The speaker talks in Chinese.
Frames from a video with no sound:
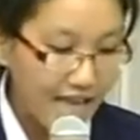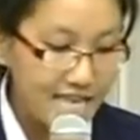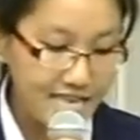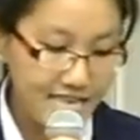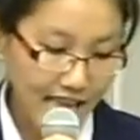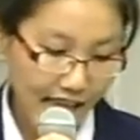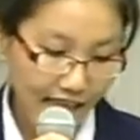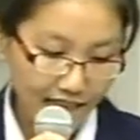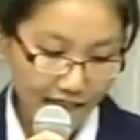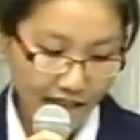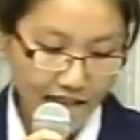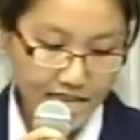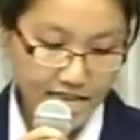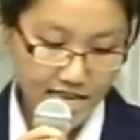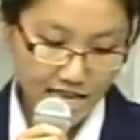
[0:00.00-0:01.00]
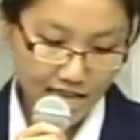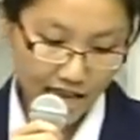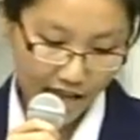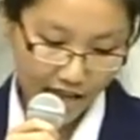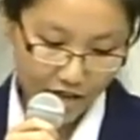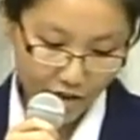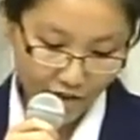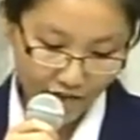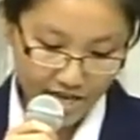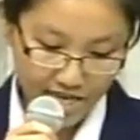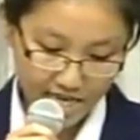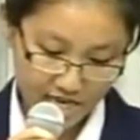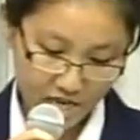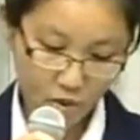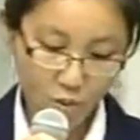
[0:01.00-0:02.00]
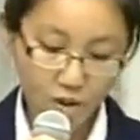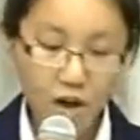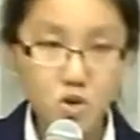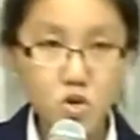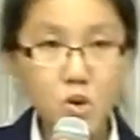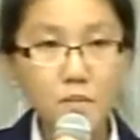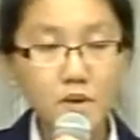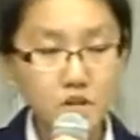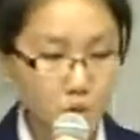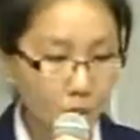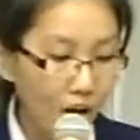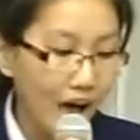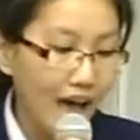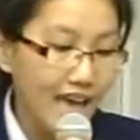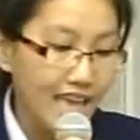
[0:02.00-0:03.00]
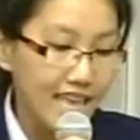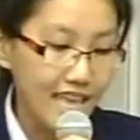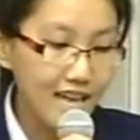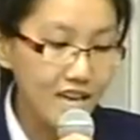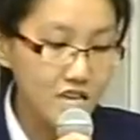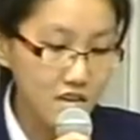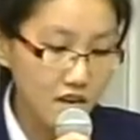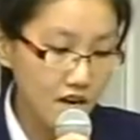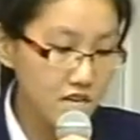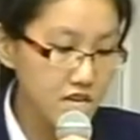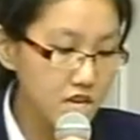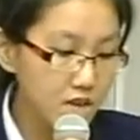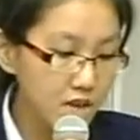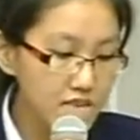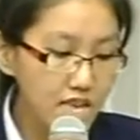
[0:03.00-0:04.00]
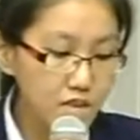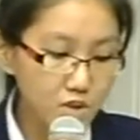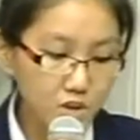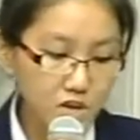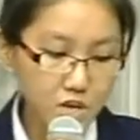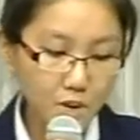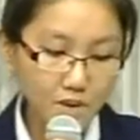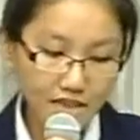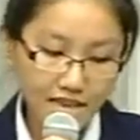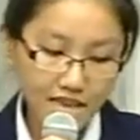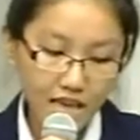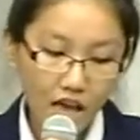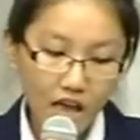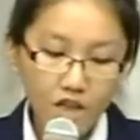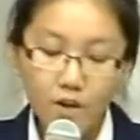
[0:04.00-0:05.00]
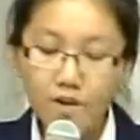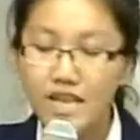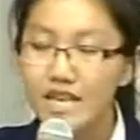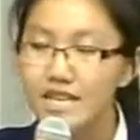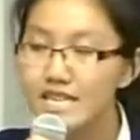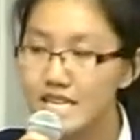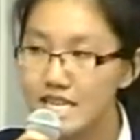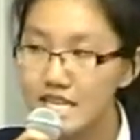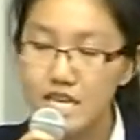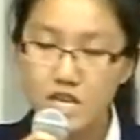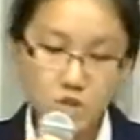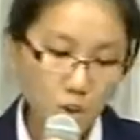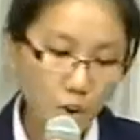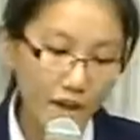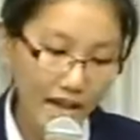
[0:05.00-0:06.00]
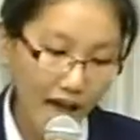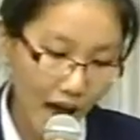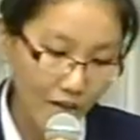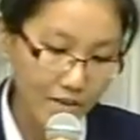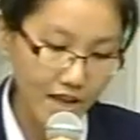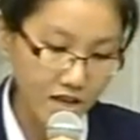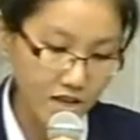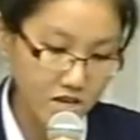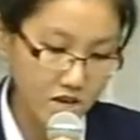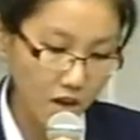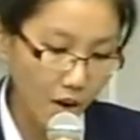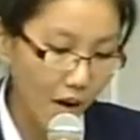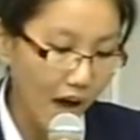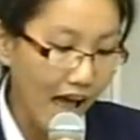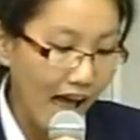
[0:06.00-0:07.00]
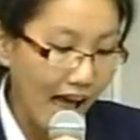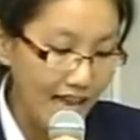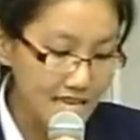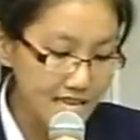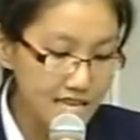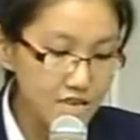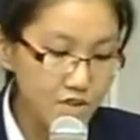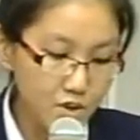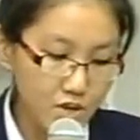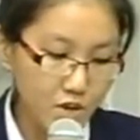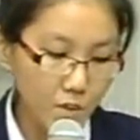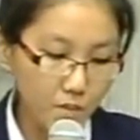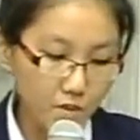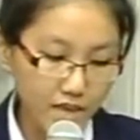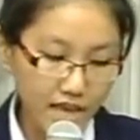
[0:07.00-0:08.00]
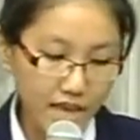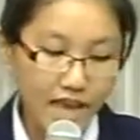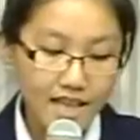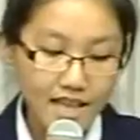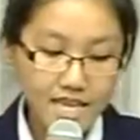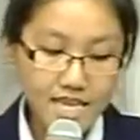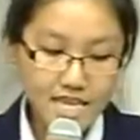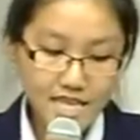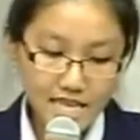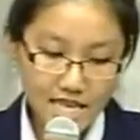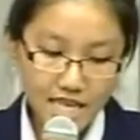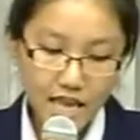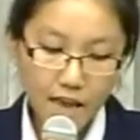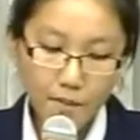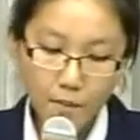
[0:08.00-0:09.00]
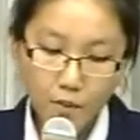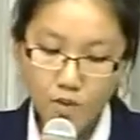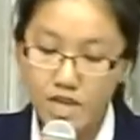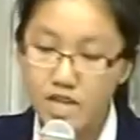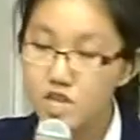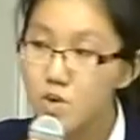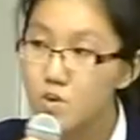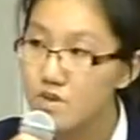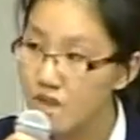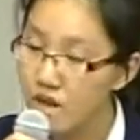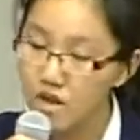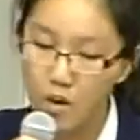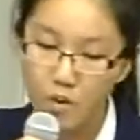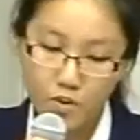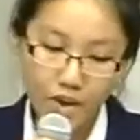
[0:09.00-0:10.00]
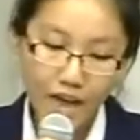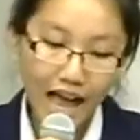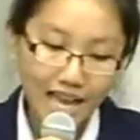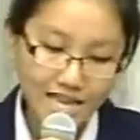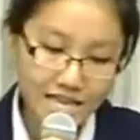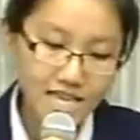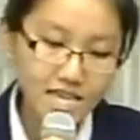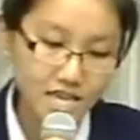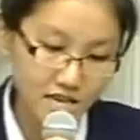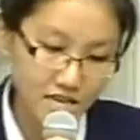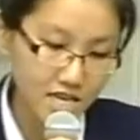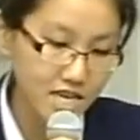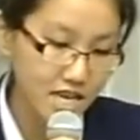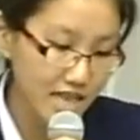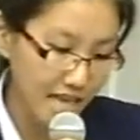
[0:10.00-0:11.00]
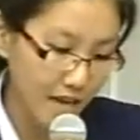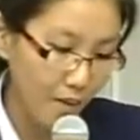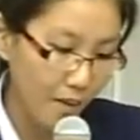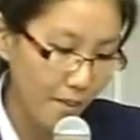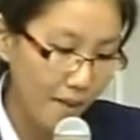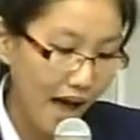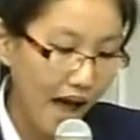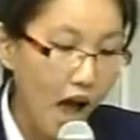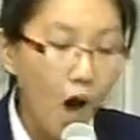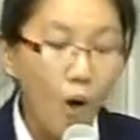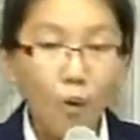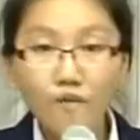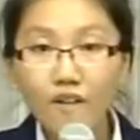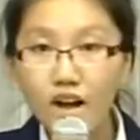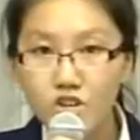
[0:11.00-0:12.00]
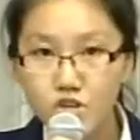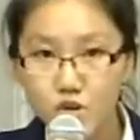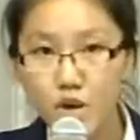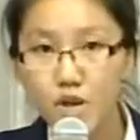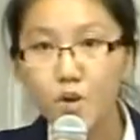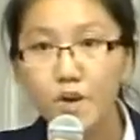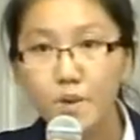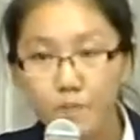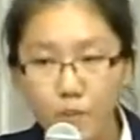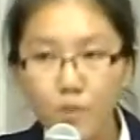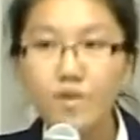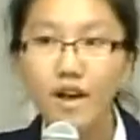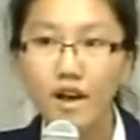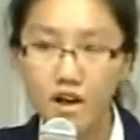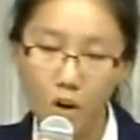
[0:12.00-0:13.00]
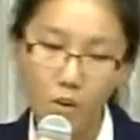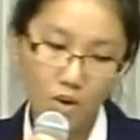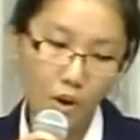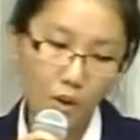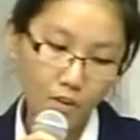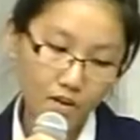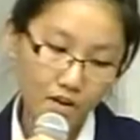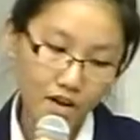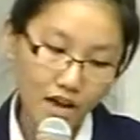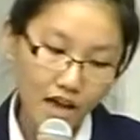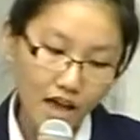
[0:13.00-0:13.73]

三。今天对方企图告诉我们说，一个城市都在追求利益，都以经济作为考量的时候，还是最终目的。但是今天目的就等同于它是城市的灵魂吗？我方绝对不能苟同。